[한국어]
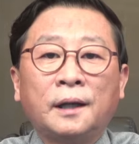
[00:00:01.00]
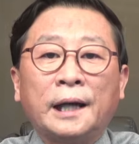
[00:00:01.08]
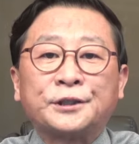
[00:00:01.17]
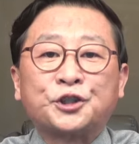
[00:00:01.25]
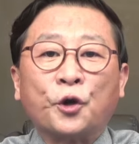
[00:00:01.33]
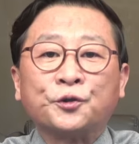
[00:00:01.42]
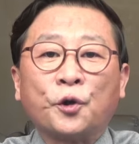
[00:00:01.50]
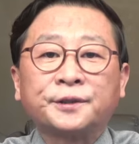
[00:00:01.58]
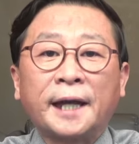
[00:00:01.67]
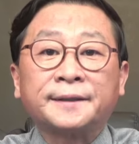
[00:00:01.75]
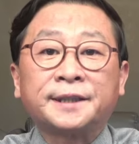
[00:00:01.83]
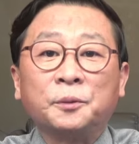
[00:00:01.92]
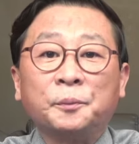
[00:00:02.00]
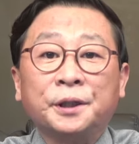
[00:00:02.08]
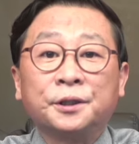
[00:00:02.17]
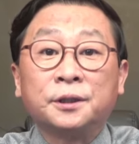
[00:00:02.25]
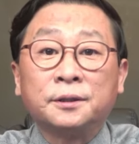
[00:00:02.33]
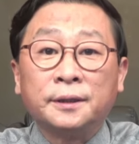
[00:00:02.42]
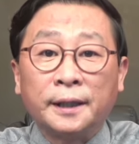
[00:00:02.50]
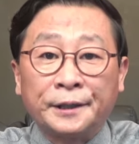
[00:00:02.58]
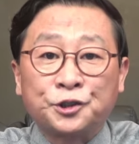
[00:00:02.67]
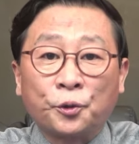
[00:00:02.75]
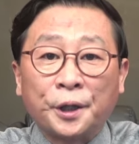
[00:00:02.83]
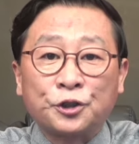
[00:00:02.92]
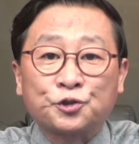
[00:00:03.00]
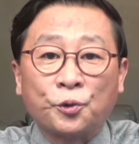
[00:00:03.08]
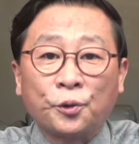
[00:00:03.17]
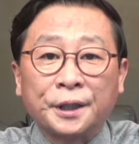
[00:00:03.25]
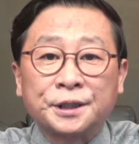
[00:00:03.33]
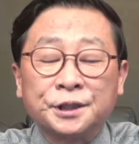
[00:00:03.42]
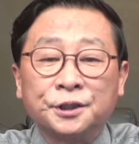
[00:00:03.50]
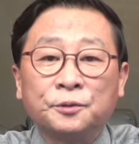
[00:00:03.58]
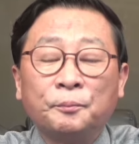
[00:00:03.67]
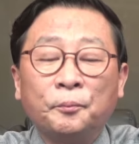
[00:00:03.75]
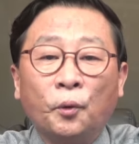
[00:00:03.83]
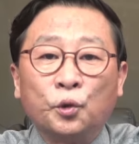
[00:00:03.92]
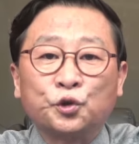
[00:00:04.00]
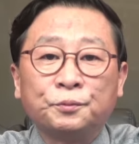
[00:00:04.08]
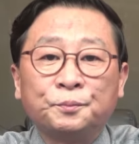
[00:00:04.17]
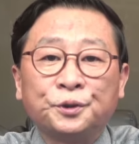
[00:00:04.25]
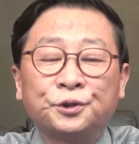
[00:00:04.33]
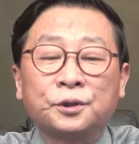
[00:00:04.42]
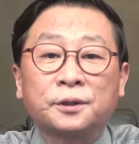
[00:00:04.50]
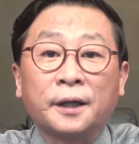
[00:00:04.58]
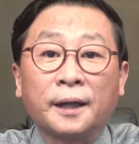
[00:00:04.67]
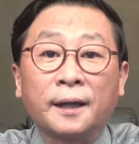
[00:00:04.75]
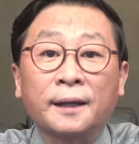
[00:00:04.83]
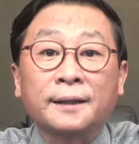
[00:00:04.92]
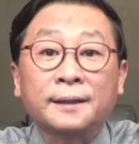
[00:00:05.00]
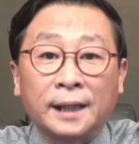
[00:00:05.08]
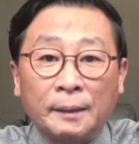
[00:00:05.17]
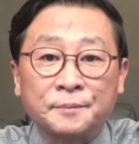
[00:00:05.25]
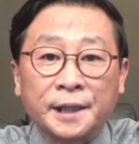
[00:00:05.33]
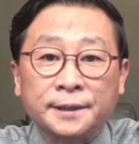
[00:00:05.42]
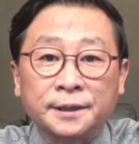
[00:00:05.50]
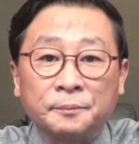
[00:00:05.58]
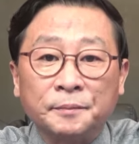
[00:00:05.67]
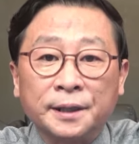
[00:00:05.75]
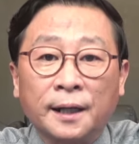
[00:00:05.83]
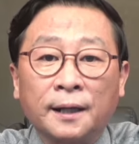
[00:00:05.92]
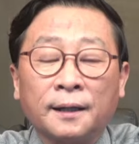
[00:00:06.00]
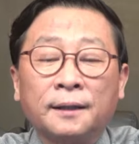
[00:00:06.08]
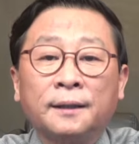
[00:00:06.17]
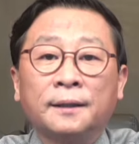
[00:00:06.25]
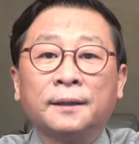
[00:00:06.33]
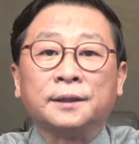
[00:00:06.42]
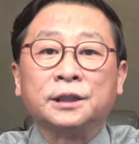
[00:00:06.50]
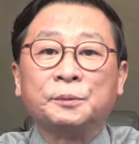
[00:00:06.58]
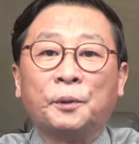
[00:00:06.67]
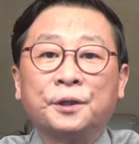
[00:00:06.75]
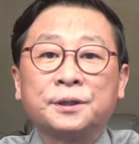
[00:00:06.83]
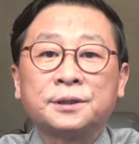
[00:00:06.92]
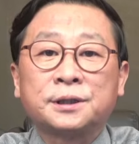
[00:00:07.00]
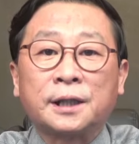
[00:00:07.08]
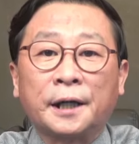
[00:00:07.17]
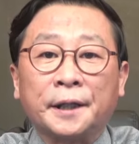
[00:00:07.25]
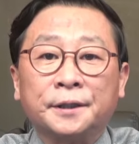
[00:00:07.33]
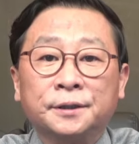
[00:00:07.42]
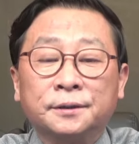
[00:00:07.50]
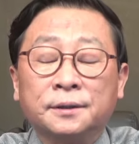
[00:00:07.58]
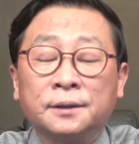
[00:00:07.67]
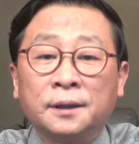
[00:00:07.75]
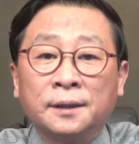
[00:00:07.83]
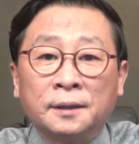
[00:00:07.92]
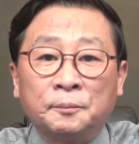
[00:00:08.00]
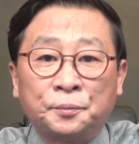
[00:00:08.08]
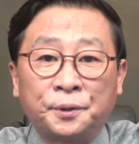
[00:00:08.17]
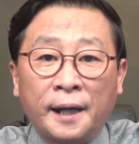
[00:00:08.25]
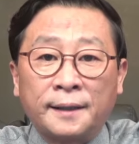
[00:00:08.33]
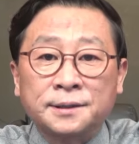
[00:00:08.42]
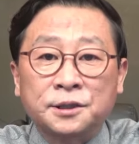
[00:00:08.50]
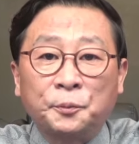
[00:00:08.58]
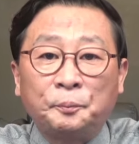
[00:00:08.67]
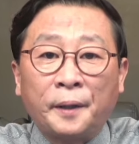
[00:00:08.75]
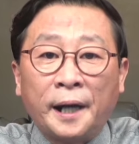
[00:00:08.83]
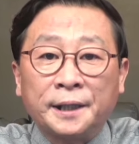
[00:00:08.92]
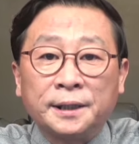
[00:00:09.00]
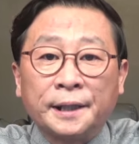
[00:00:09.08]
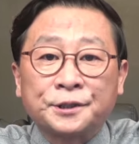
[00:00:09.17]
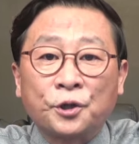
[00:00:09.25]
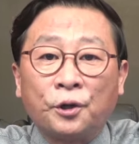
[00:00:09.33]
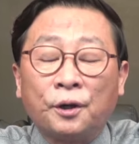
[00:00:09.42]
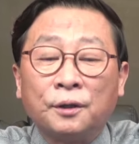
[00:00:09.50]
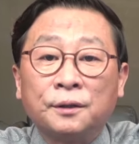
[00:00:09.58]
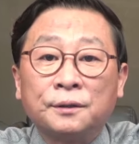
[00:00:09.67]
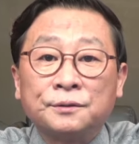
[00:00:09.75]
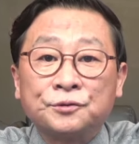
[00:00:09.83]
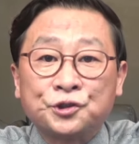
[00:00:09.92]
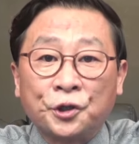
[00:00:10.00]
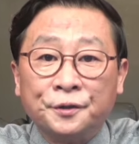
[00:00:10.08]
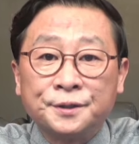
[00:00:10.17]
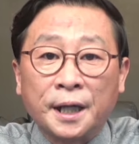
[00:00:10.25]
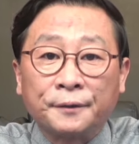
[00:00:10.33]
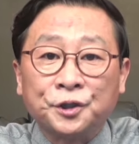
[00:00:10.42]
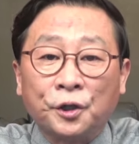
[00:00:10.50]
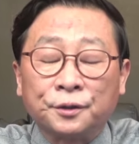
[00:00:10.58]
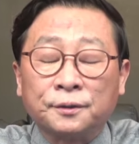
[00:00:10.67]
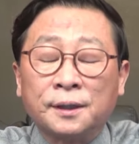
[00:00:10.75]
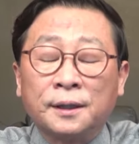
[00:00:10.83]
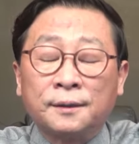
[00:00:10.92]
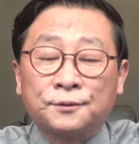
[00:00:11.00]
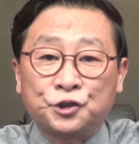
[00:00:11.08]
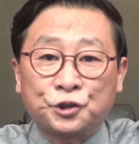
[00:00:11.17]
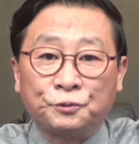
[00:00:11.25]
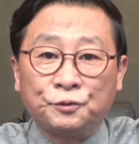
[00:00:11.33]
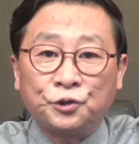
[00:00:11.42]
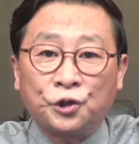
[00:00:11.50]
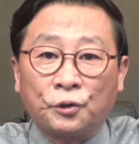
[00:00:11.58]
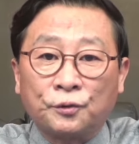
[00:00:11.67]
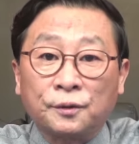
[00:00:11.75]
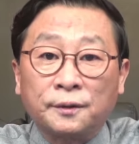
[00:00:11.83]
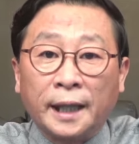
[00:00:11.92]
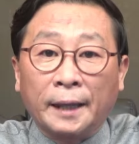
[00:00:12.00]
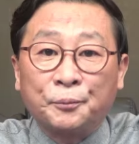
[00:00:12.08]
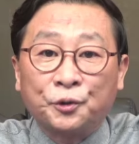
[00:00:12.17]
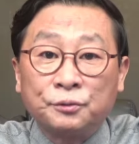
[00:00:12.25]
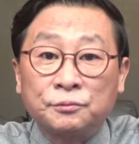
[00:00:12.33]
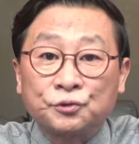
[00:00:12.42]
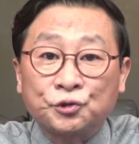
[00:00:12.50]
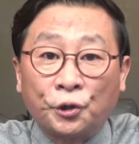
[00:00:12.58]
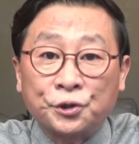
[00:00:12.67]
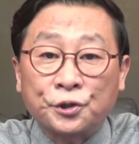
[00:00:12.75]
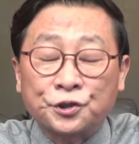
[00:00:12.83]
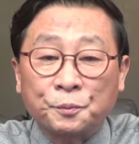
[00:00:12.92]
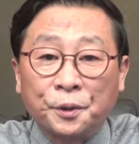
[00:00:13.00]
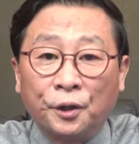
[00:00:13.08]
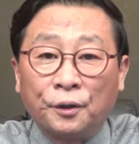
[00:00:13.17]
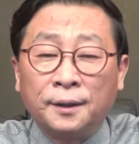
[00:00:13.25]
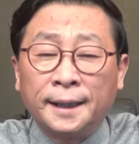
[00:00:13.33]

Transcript: 정성찬 TV를 애청해주고 계시는 모든 분들께 감사드립니다. 이번 시간에는 프랑스 파리에서 전작년 충격 내분 터졌으며